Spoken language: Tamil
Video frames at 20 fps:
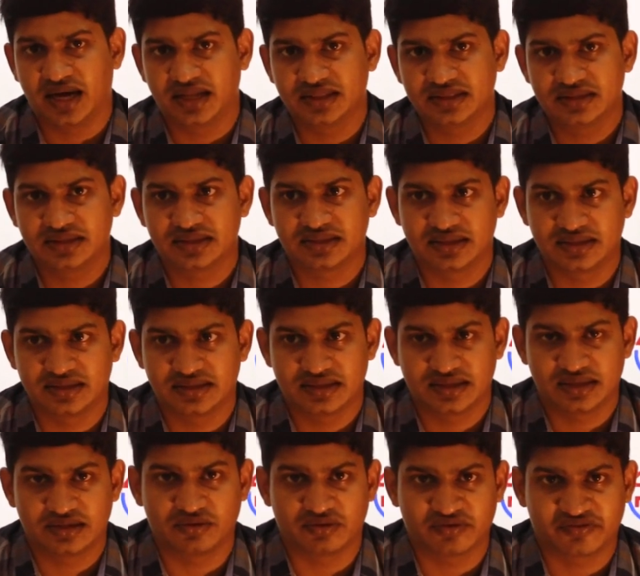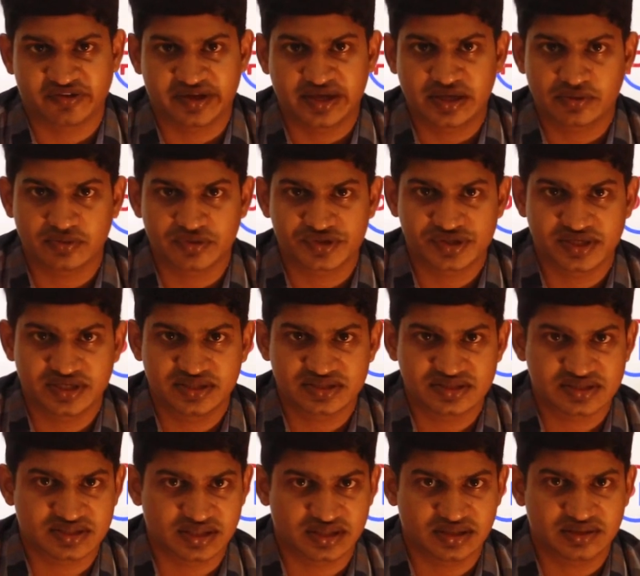அந்த இதில் ஒரு ஃபைவ்
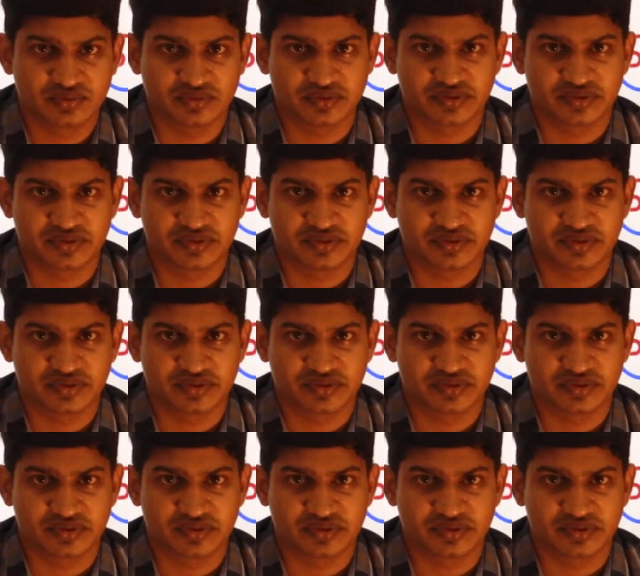கொஷின்ஸில்